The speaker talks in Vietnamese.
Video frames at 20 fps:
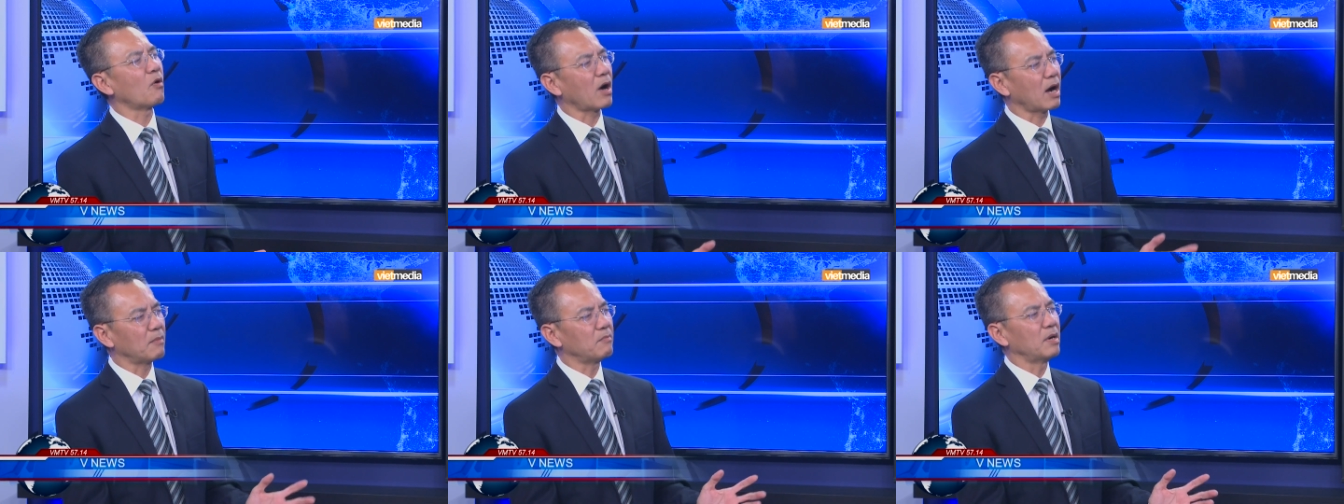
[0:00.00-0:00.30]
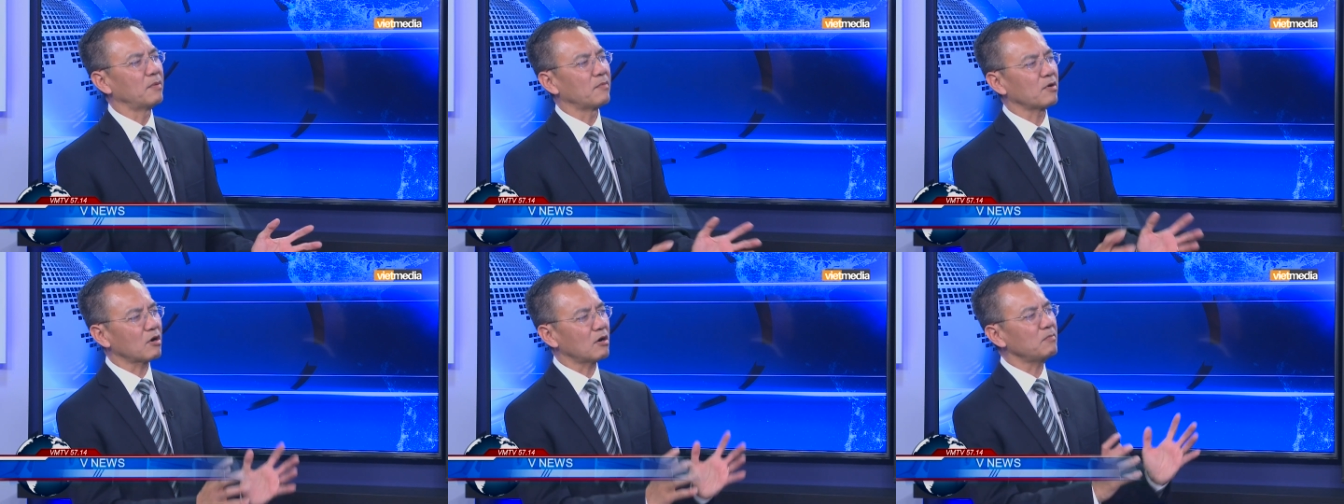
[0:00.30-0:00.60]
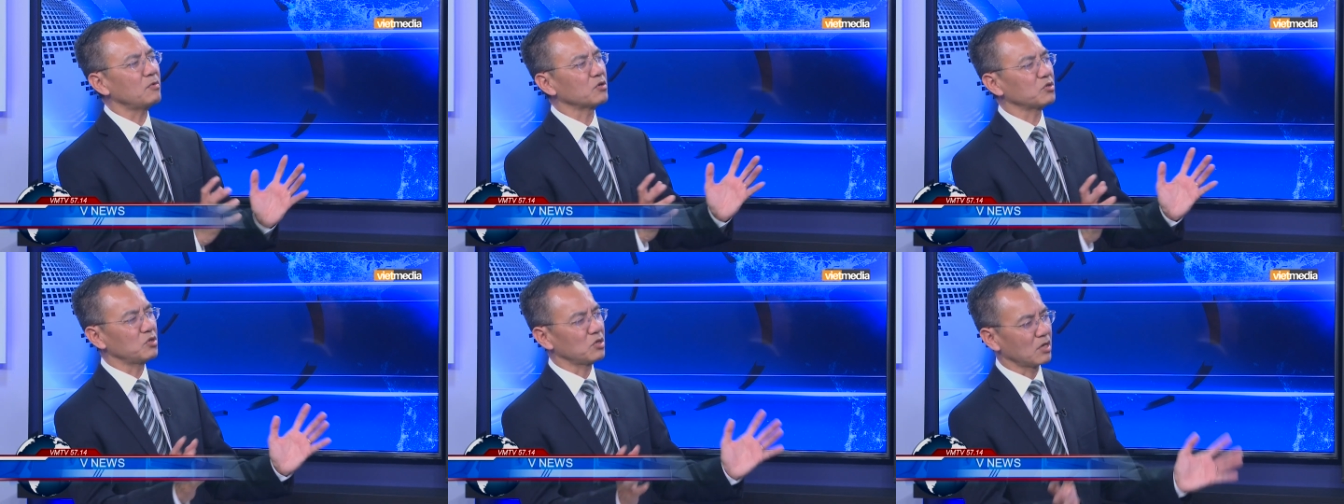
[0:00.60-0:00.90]
họ mình mới có
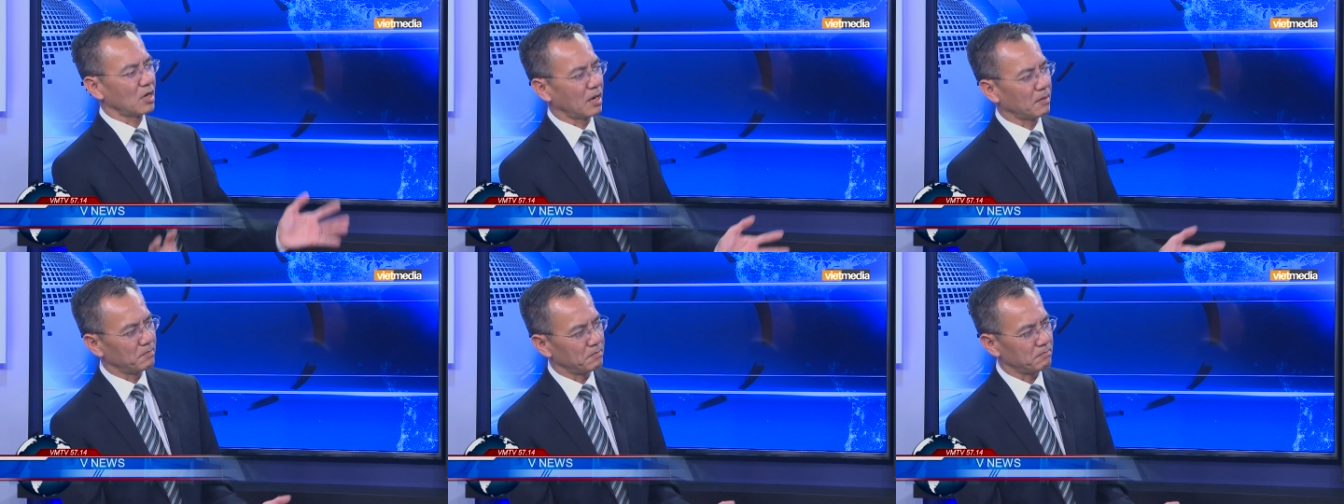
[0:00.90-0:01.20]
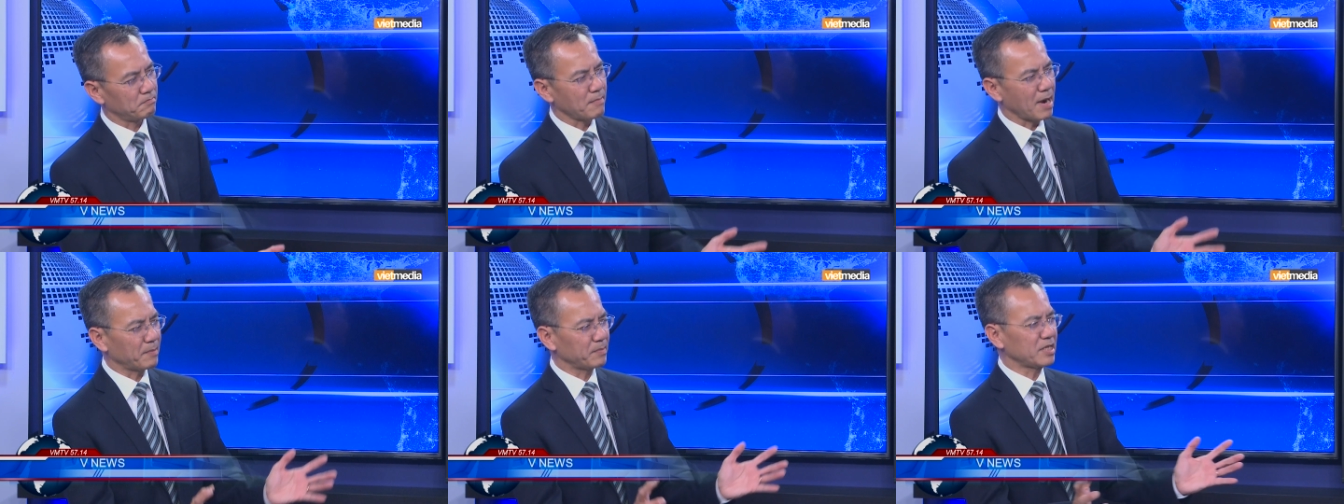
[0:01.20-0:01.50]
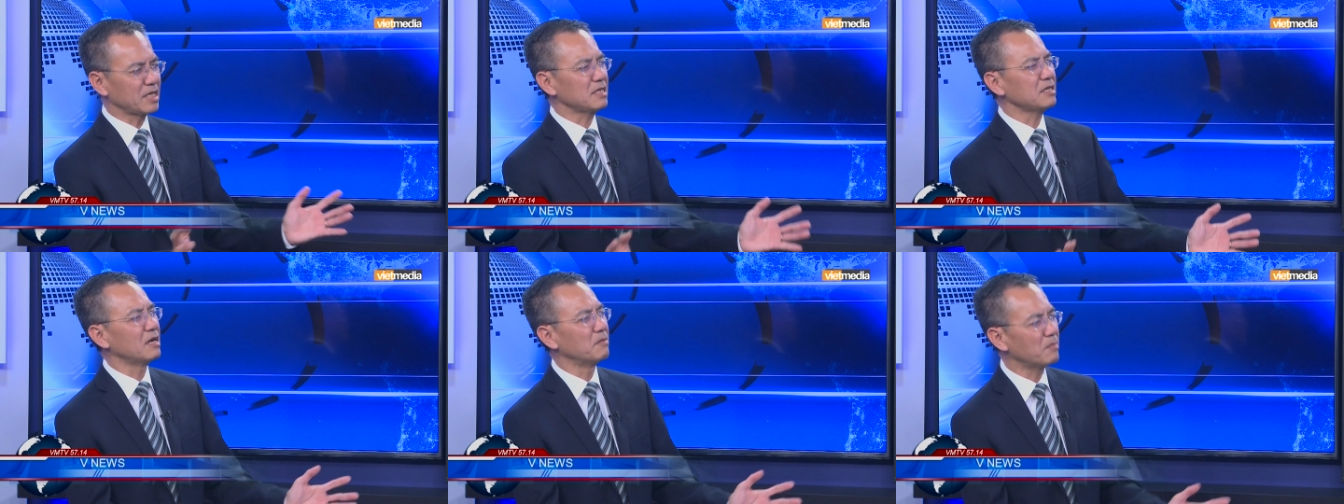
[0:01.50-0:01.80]
một trường hợp
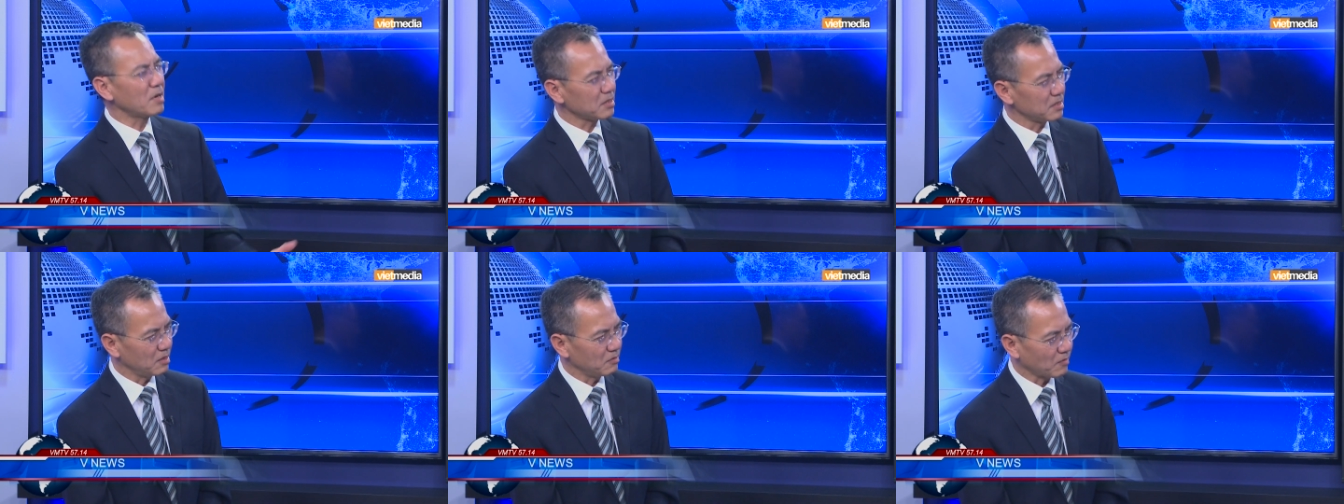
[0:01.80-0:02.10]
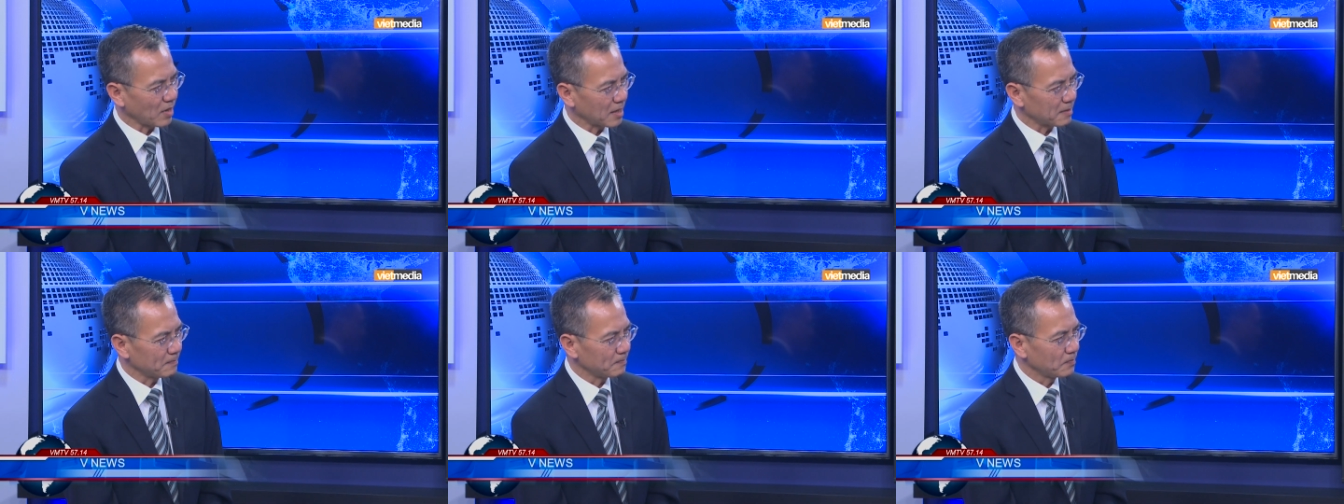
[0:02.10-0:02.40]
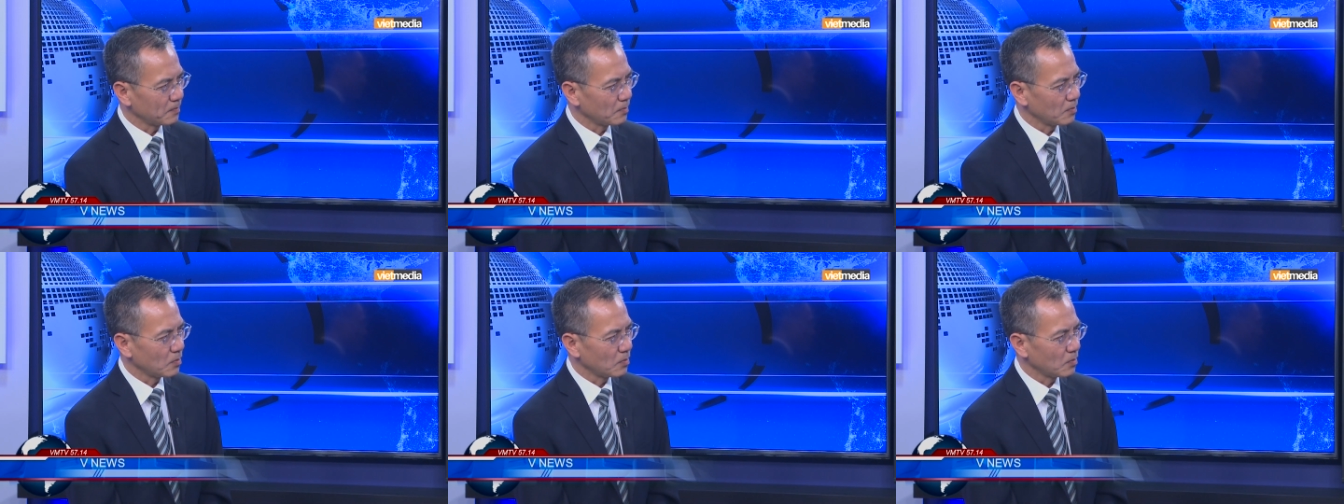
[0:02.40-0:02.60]
39 người mất như vậy Đúng.